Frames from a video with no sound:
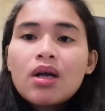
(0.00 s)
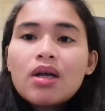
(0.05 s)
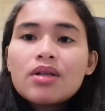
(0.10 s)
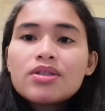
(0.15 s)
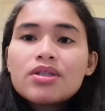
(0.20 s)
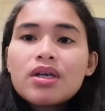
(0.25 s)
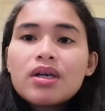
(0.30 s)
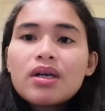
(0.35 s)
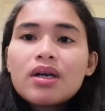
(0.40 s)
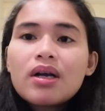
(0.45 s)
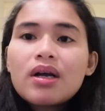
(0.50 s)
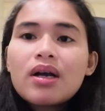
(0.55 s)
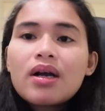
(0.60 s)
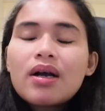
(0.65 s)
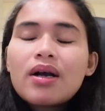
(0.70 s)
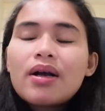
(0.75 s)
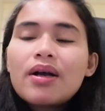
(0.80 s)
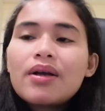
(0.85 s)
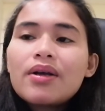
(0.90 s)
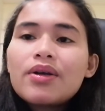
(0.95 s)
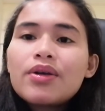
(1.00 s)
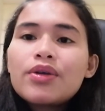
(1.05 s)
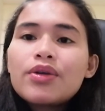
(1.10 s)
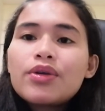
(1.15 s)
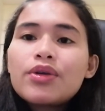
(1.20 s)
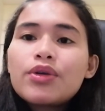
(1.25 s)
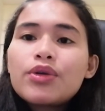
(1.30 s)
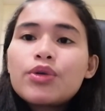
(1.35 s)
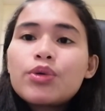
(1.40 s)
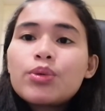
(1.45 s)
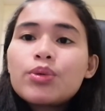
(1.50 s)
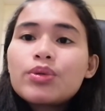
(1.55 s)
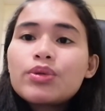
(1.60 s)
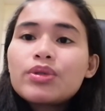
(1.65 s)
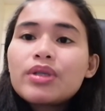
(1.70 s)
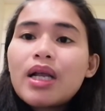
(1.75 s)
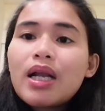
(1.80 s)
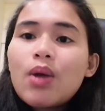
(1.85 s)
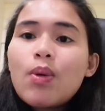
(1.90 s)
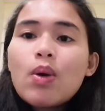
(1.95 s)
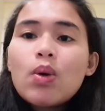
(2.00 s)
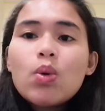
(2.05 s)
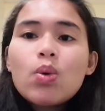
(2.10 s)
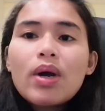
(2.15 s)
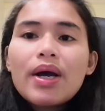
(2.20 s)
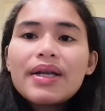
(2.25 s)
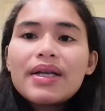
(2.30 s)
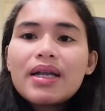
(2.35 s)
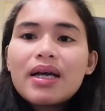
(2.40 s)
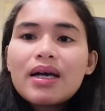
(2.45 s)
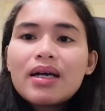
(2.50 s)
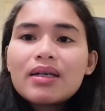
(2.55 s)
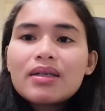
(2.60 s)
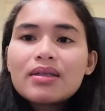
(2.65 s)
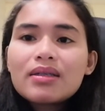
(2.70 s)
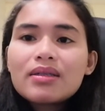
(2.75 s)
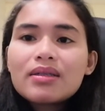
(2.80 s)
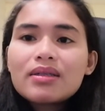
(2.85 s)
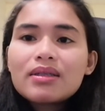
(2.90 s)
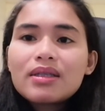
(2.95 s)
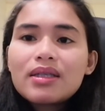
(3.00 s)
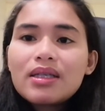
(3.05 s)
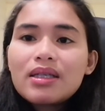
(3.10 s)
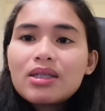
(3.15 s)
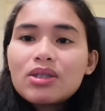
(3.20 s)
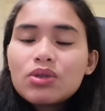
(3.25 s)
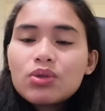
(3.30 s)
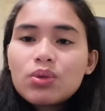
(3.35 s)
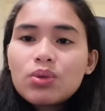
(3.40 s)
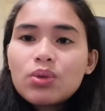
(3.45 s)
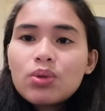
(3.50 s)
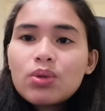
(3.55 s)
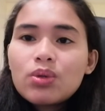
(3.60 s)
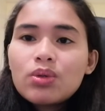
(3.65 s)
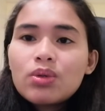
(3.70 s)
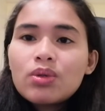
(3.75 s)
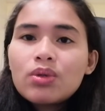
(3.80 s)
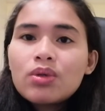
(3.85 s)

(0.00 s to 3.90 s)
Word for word: At saka, yung dalawa kong anak dito,